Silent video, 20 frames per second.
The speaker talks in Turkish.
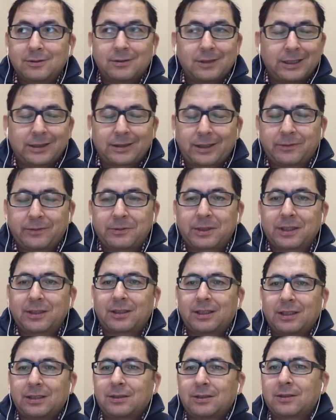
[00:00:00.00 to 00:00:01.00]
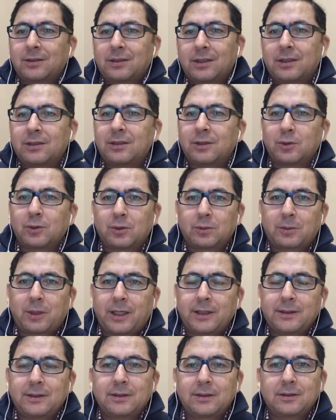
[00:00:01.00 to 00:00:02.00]
etrafındaki gazetecilerin de yorumu
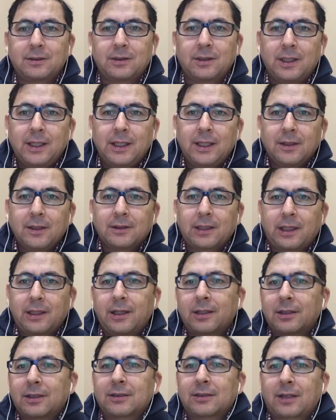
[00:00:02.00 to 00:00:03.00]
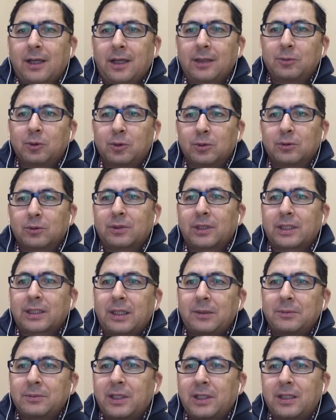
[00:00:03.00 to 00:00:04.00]
aynıydı. Yani herkes kayboldu.
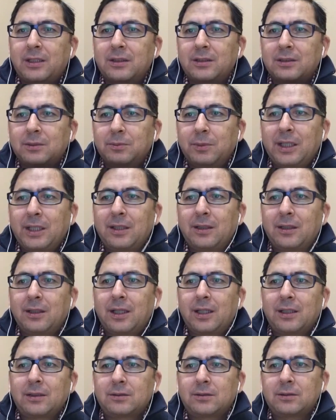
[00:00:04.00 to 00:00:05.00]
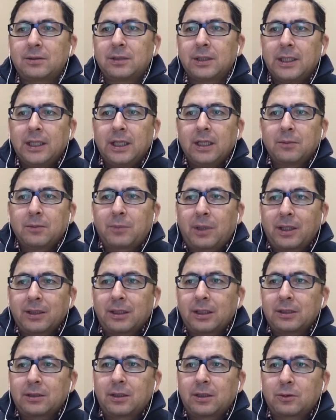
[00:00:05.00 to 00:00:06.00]
Rakamlar, mailler,
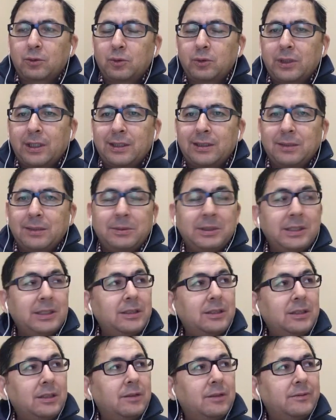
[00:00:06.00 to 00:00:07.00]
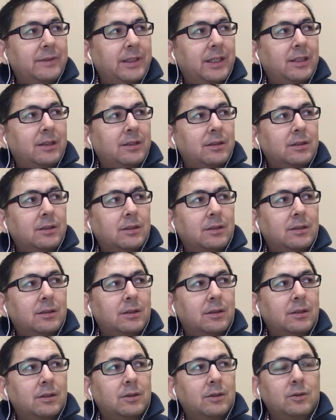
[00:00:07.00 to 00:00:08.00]
bankacılık düzenlemeleri ve
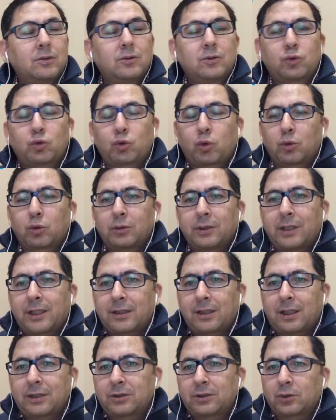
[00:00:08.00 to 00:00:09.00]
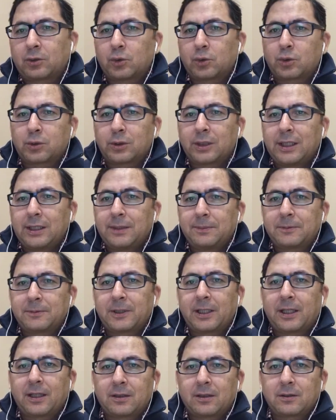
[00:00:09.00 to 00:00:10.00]
sorular açık uçlu gelip
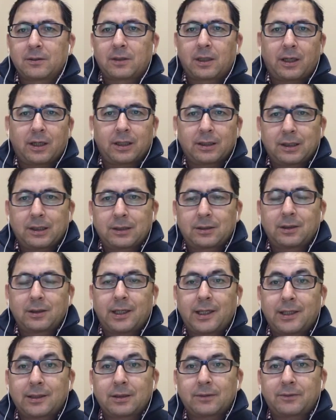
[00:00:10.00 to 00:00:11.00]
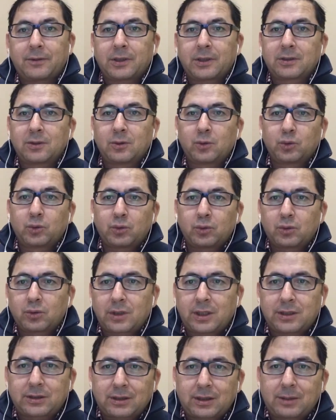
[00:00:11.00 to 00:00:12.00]
de Hakan Atilla her defasında uzun
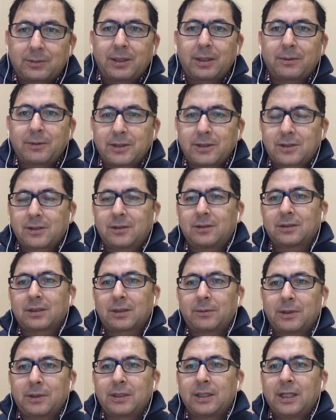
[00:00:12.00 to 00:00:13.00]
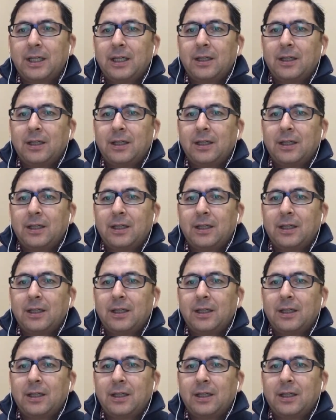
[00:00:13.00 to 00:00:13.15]
uzun açıklamaya başladığı zaman